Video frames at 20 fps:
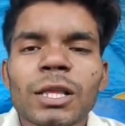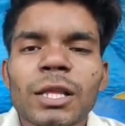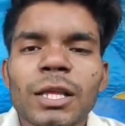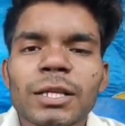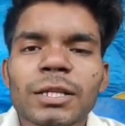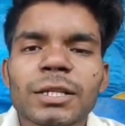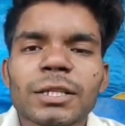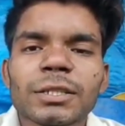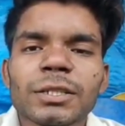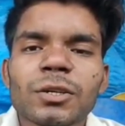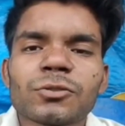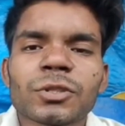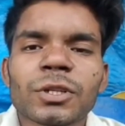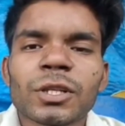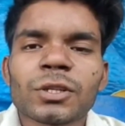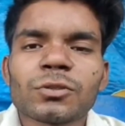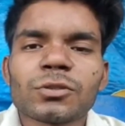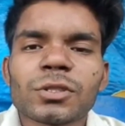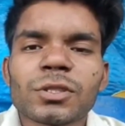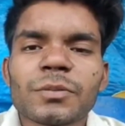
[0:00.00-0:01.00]
लाइक करिए और
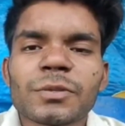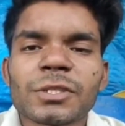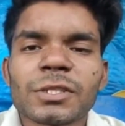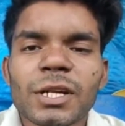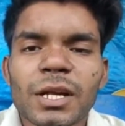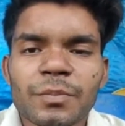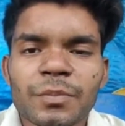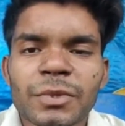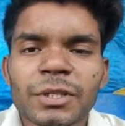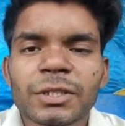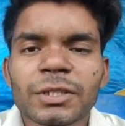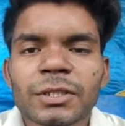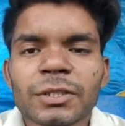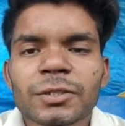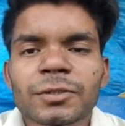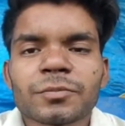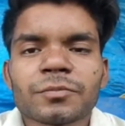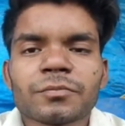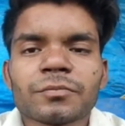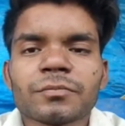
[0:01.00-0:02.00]
चैनल को सब्सक्राइब
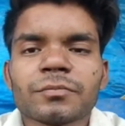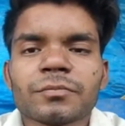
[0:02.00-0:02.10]
करिए